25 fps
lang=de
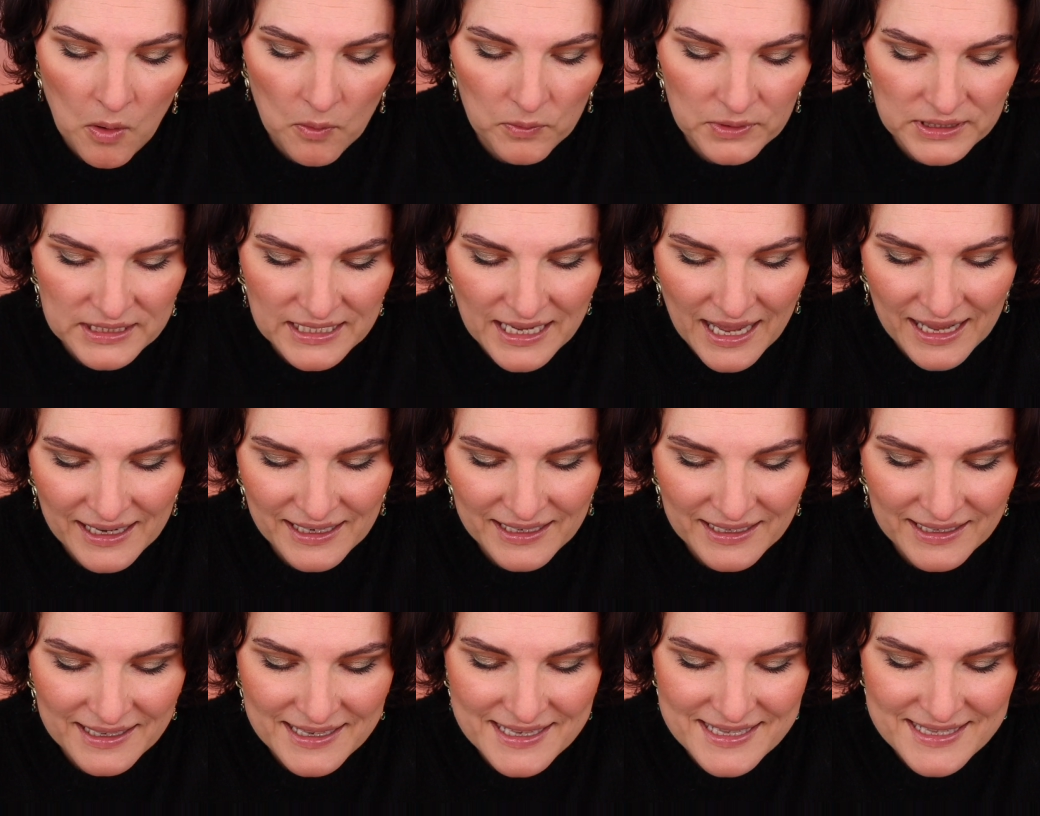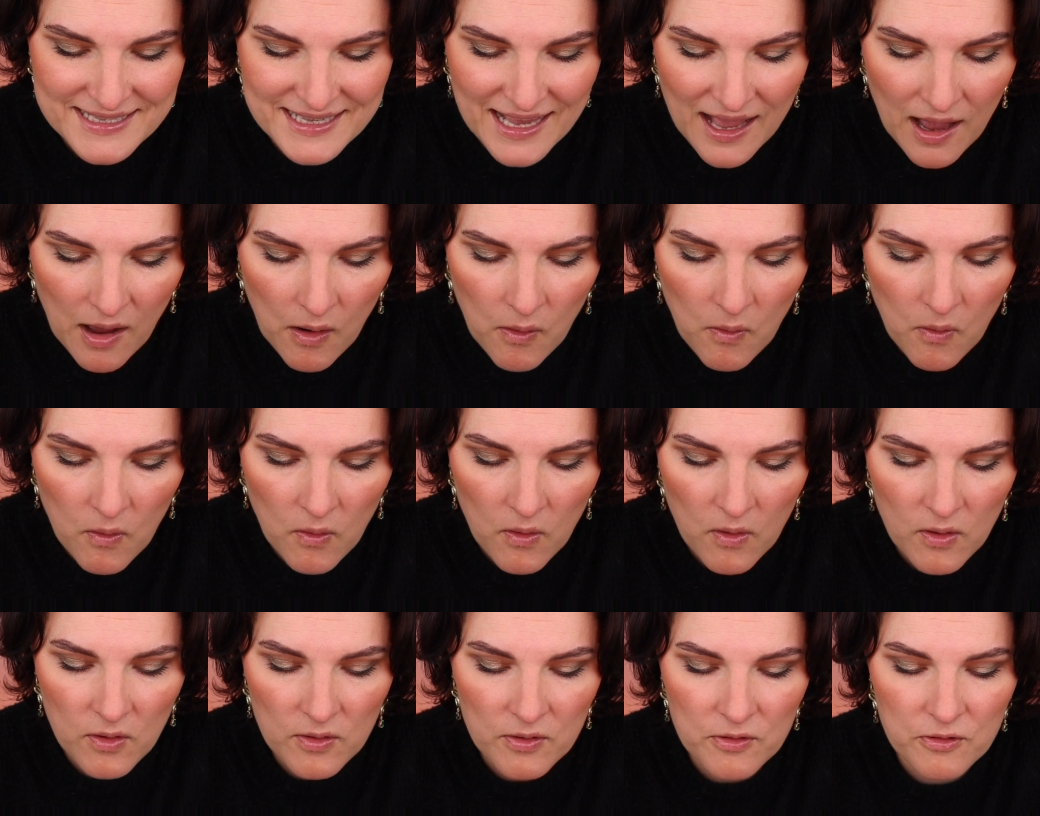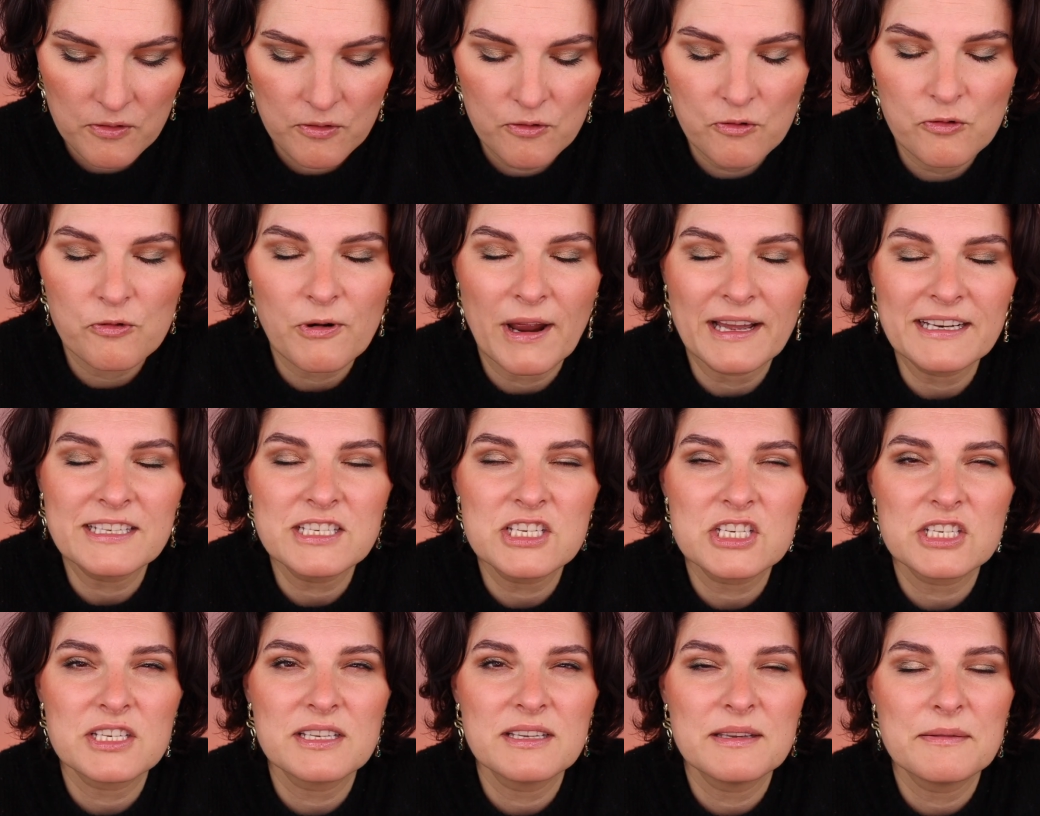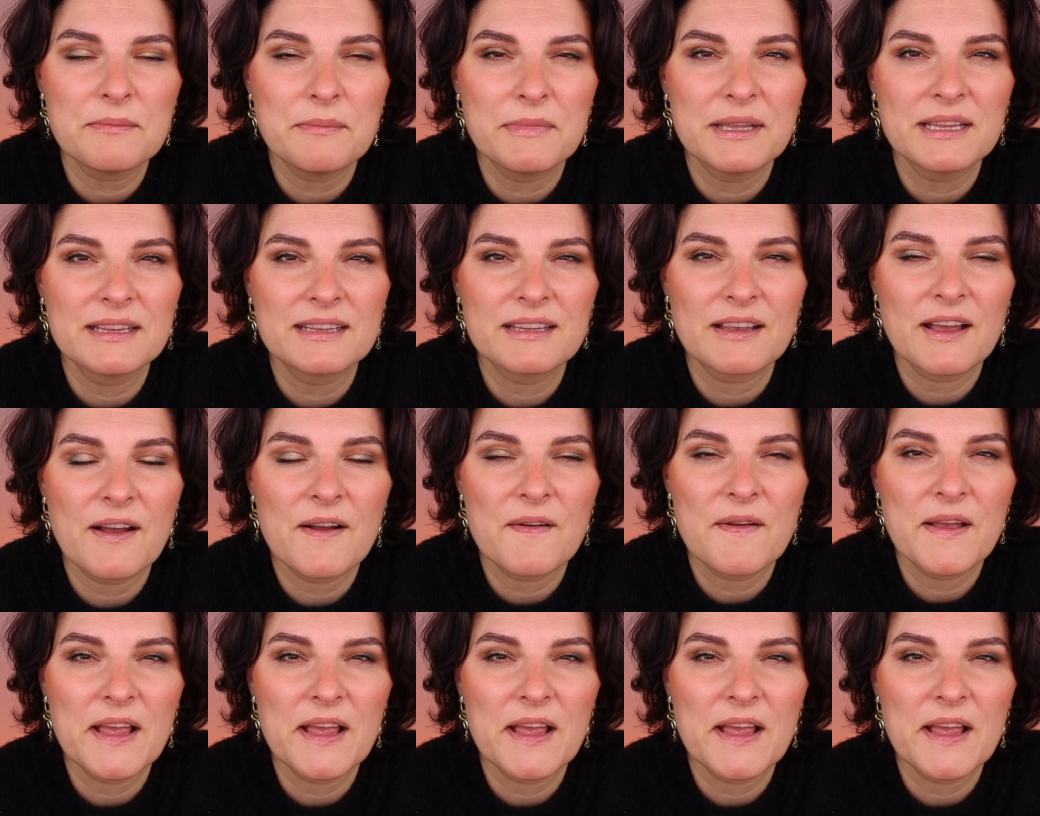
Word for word: und die andere ist auch grungy mit,